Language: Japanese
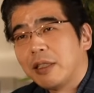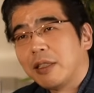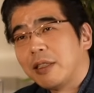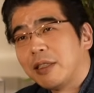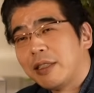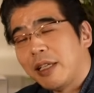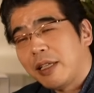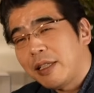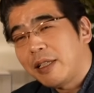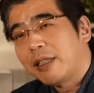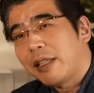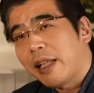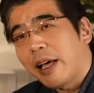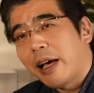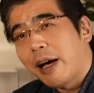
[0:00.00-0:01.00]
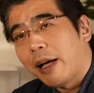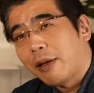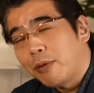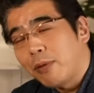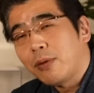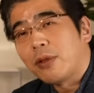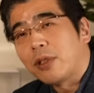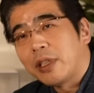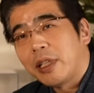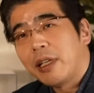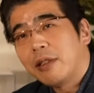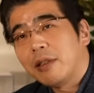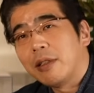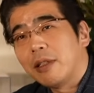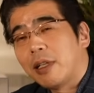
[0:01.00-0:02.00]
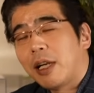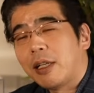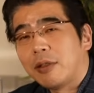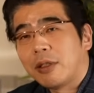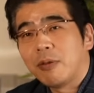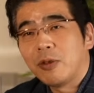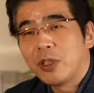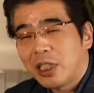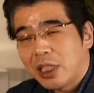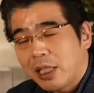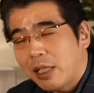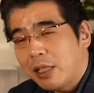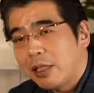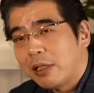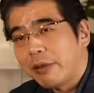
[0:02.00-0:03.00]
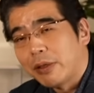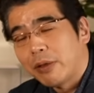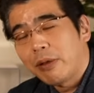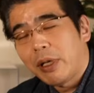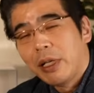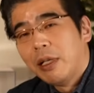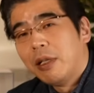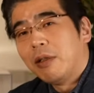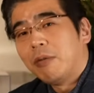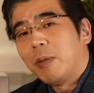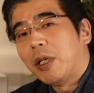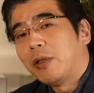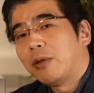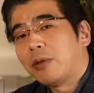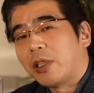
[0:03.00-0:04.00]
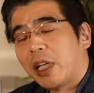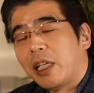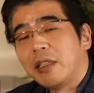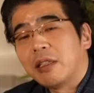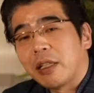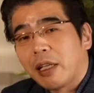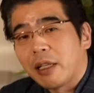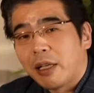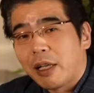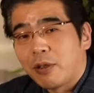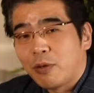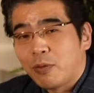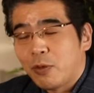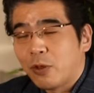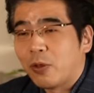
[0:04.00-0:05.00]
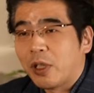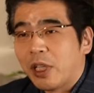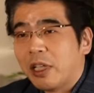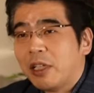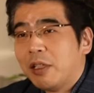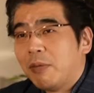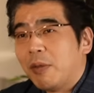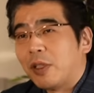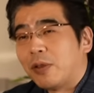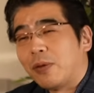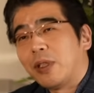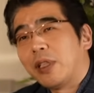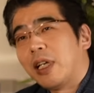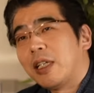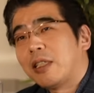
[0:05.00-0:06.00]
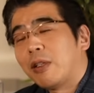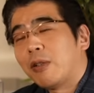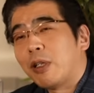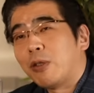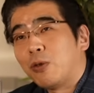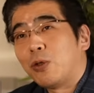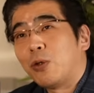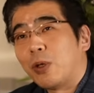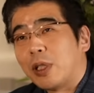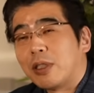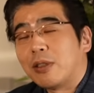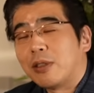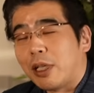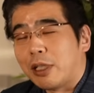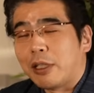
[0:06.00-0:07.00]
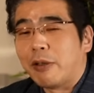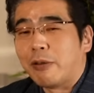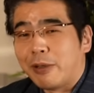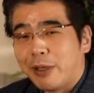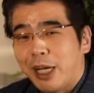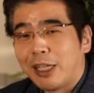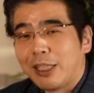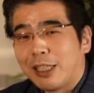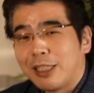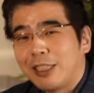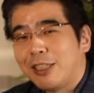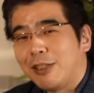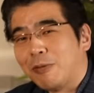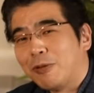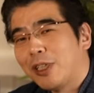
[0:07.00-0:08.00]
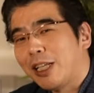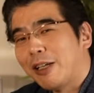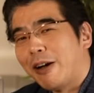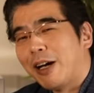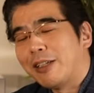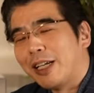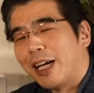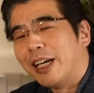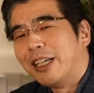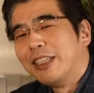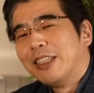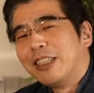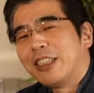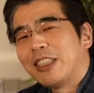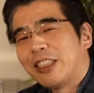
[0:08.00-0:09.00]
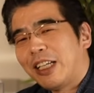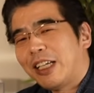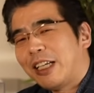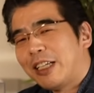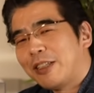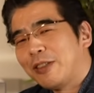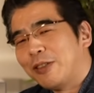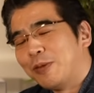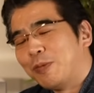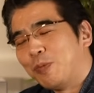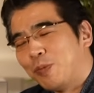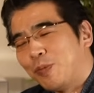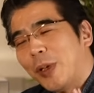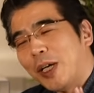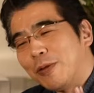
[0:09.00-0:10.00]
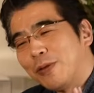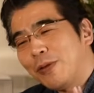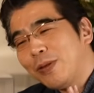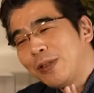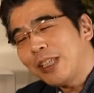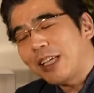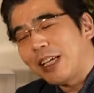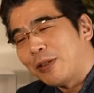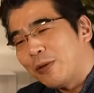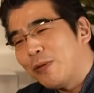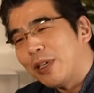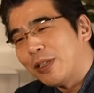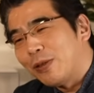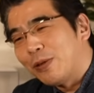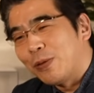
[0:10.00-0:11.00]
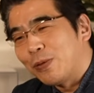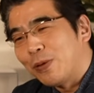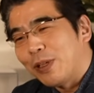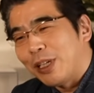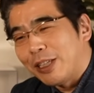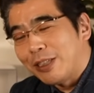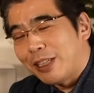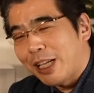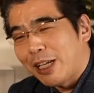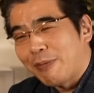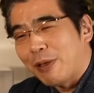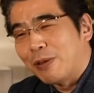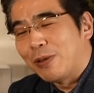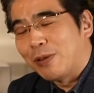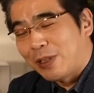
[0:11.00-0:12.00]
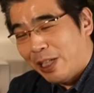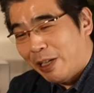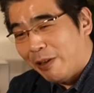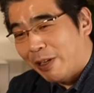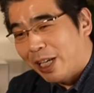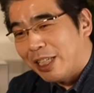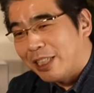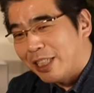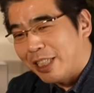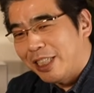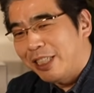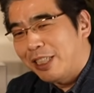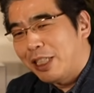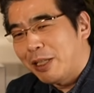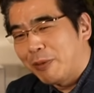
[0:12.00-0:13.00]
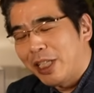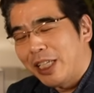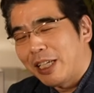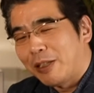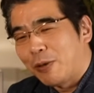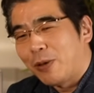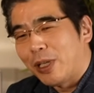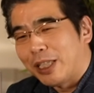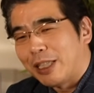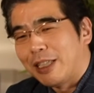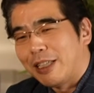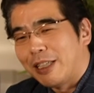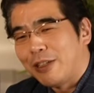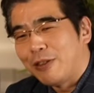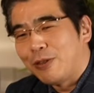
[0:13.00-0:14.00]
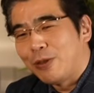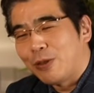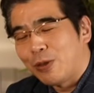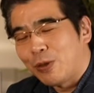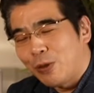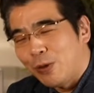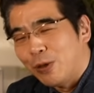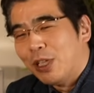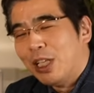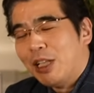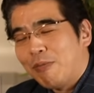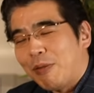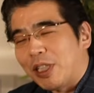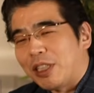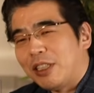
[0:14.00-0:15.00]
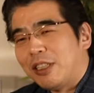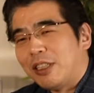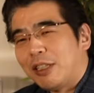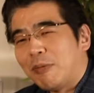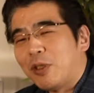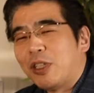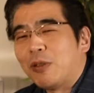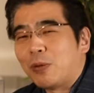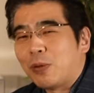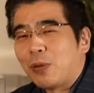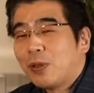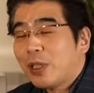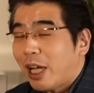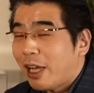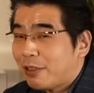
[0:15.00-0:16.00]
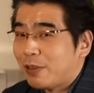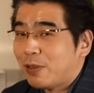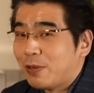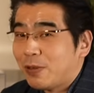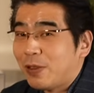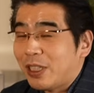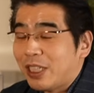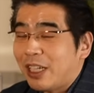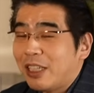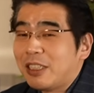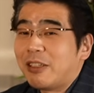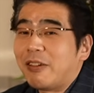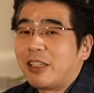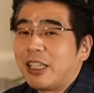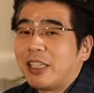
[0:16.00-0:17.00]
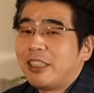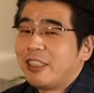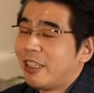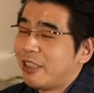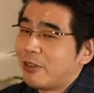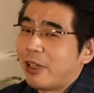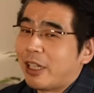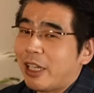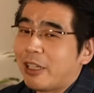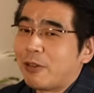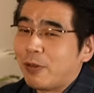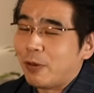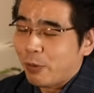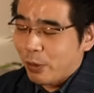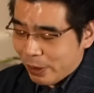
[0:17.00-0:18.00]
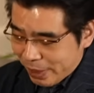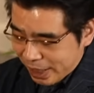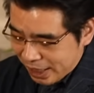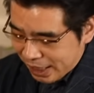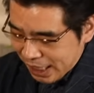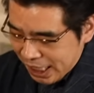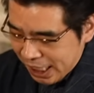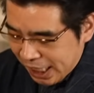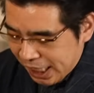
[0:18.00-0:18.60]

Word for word: 誠実であろうとしている彼の気持ちに関してはそれはまあ嘘じゃないんじゃないかなと思うので、まあ、それに対してあとはどう評価するかっていうのはあなた自身の問題ではあるが少なからずまあ嘘つきかどうかということでいくならば嘘つきではないし信じてもいいかどうかっていうと、まあ、信じてもいい男であるということに関してはね言えるのかなと思います。